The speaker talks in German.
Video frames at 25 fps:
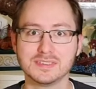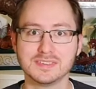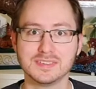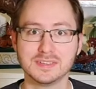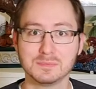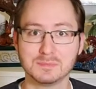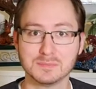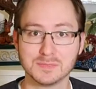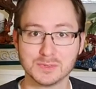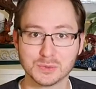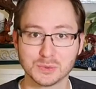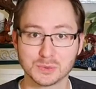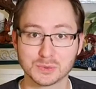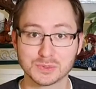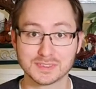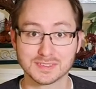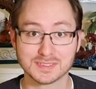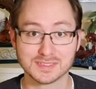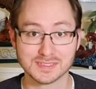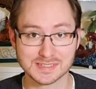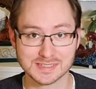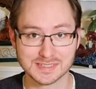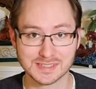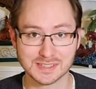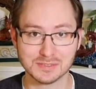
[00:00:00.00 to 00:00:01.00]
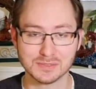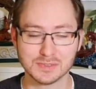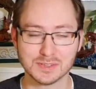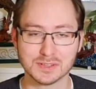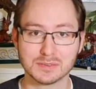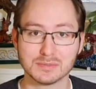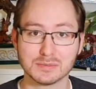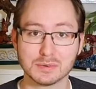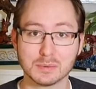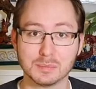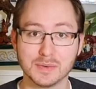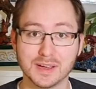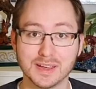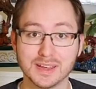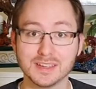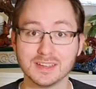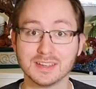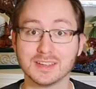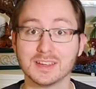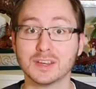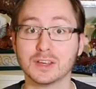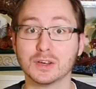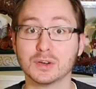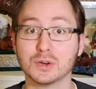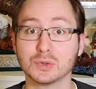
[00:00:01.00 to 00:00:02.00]
7 Minuten sind wieder vorbei
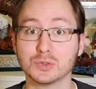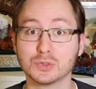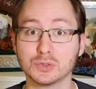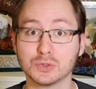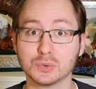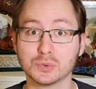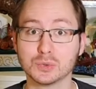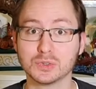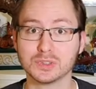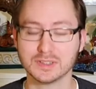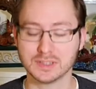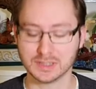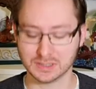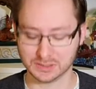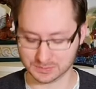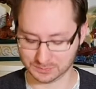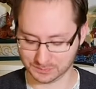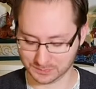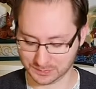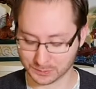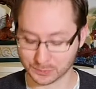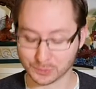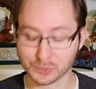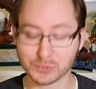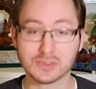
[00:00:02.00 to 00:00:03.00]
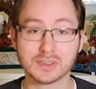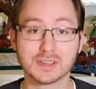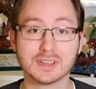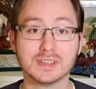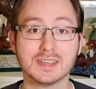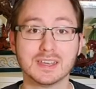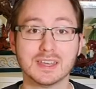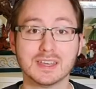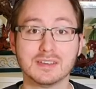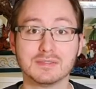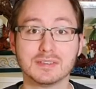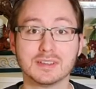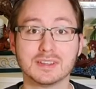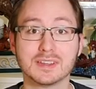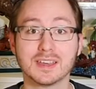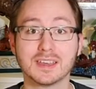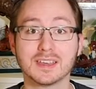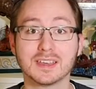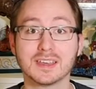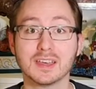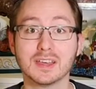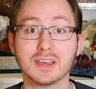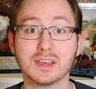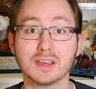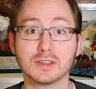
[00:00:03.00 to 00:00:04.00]
und nun kneten wir unseren
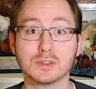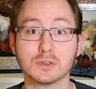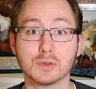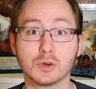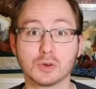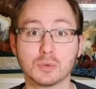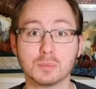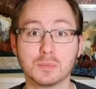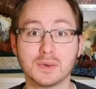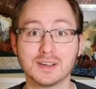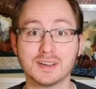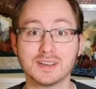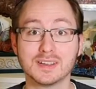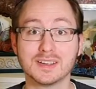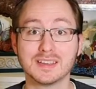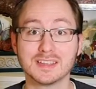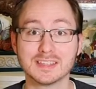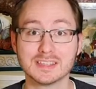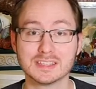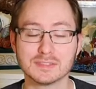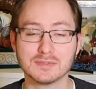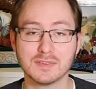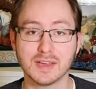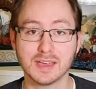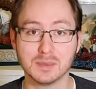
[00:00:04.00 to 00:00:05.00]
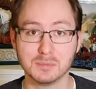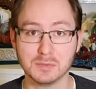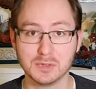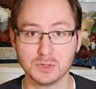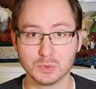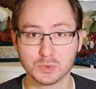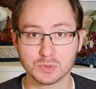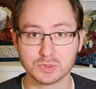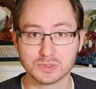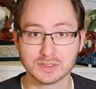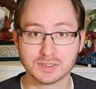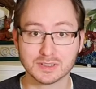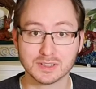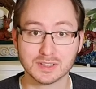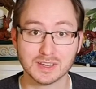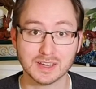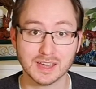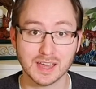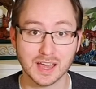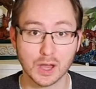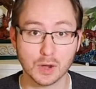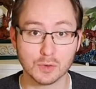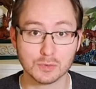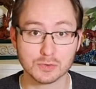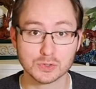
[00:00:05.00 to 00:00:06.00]
Hefeteig nochmal 2 Minuten
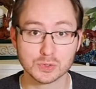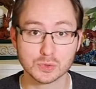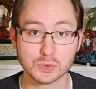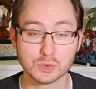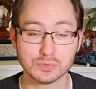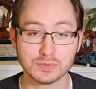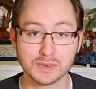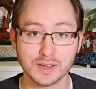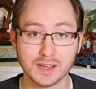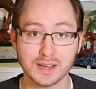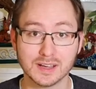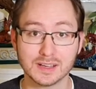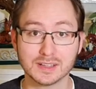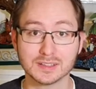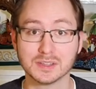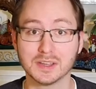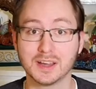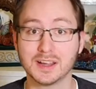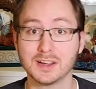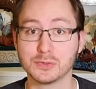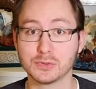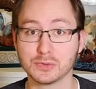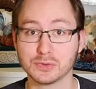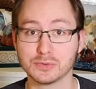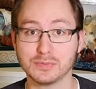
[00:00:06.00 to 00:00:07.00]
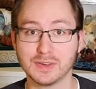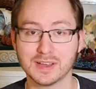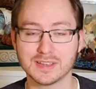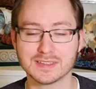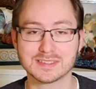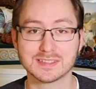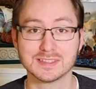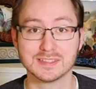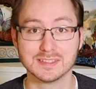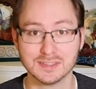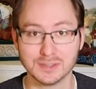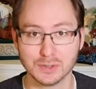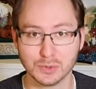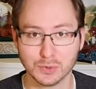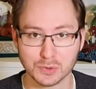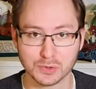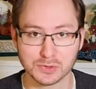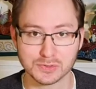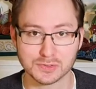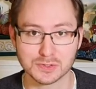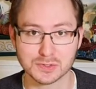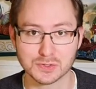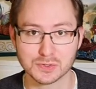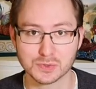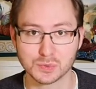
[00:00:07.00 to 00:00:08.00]
auf Stufe 8, also fast die
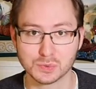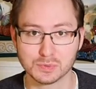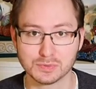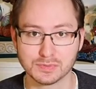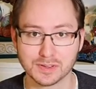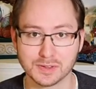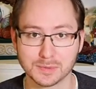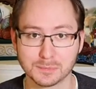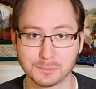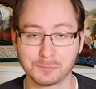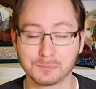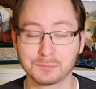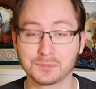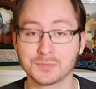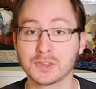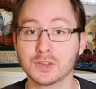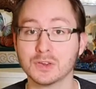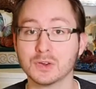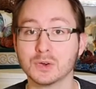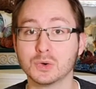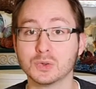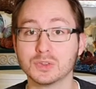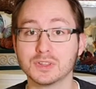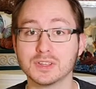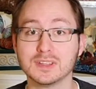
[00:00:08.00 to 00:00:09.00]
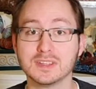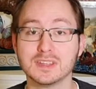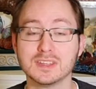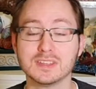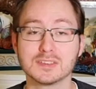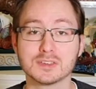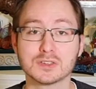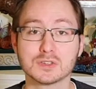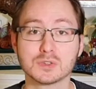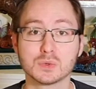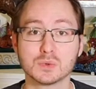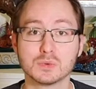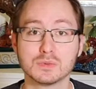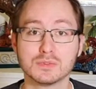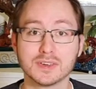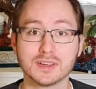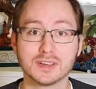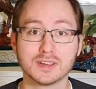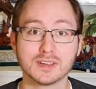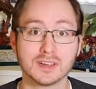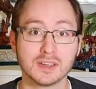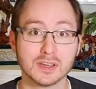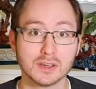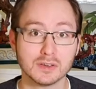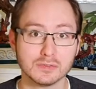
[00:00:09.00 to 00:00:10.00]
höchste Stufe. Und in dieser
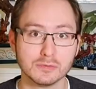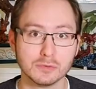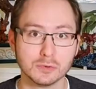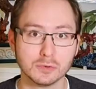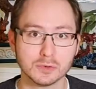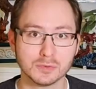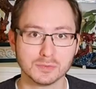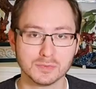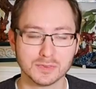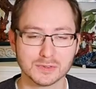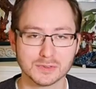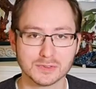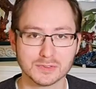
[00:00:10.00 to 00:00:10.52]
Stufe fügen wir